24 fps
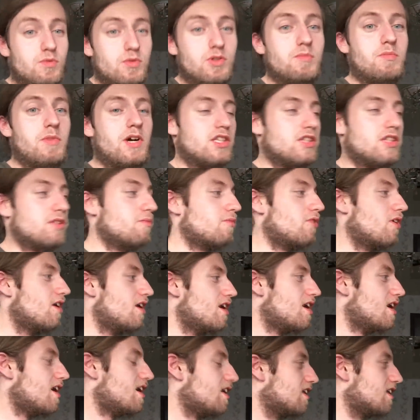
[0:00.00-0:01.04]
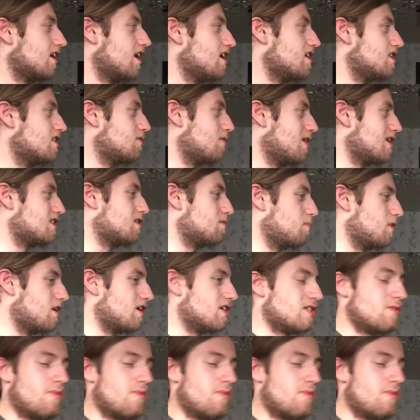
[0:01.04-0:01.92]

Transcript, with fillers: Вот поэтому такая ситуация. Например,